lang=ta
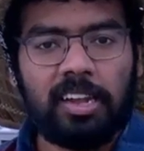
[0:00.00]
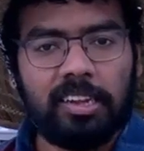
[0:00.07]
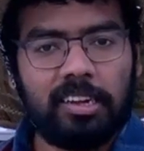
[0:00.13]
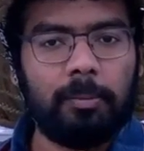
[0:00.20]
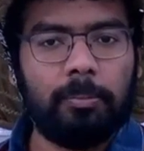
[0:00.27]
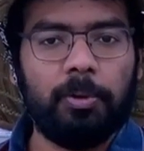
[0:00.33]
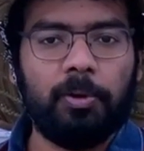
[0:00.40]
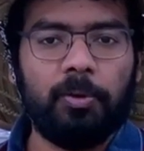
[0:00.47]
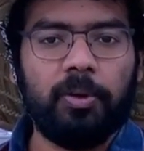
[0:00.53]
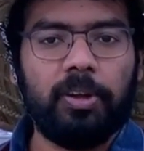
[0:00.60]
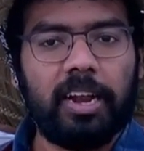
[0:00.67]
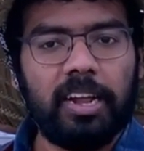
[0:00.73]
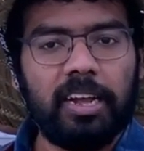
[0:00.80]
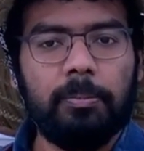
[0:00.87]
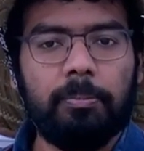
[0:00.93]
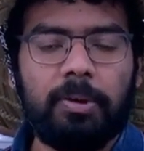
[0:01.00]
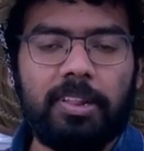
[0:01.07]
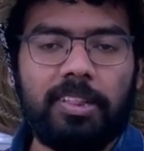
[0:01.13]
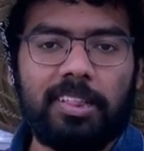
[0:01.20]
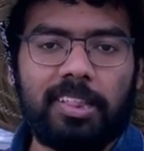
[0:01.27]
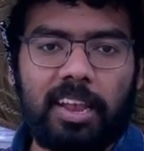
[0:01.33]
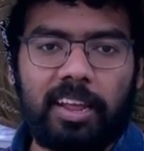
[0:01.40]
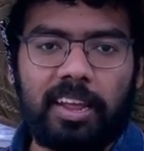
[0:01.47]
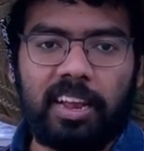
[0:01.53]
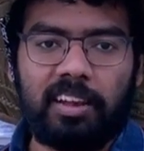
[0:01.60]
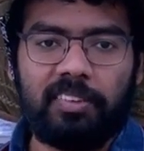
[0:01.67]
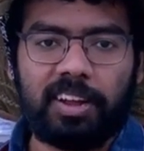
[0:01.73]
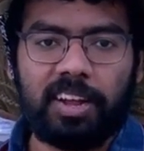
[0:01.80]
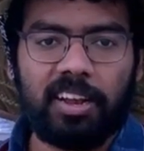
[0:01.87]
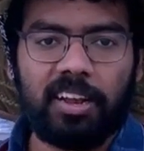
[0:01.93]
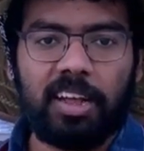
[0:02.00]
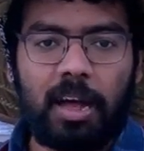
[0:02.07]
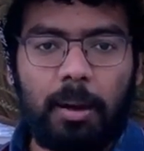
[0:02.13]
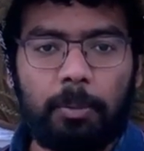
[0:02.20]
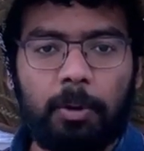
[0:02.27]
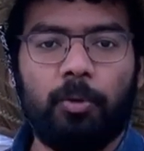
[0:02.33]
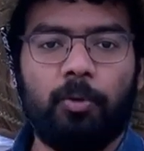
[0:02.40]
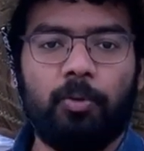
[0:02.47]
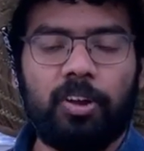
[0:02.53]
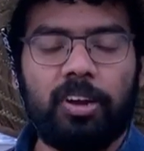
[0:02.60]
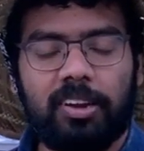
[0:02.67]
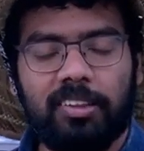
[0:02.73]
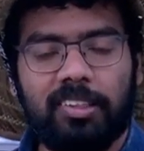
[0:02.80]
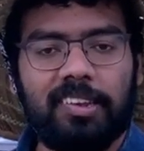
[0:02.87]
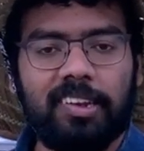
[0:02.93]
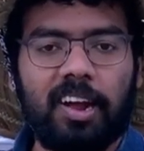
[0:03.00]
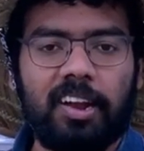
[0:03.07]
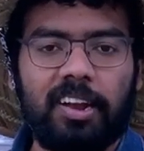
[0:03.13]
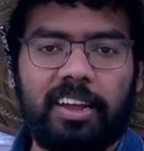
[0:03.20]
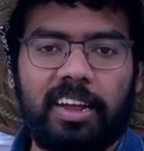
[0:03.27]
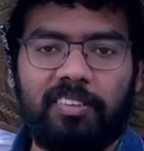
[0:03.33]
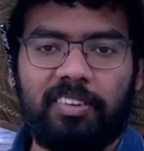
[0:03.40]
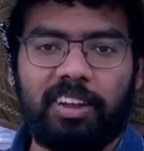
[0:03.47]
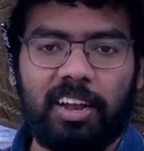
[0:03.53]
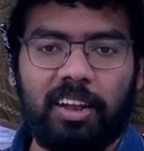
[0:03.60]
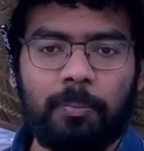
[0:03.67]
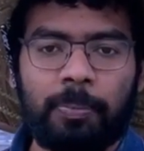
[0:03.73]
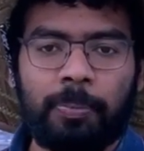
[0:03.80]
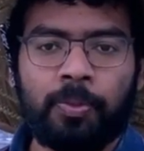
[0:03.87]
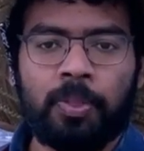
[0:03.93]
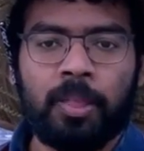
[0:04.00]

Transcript: அதுக்கப்புறம் எனக்கு பிடிச்ச சில கேள்விகள் அப்புறம் கொஞ்சம் இன்ட்ரெஸ்டிங்கான கேள்விகள்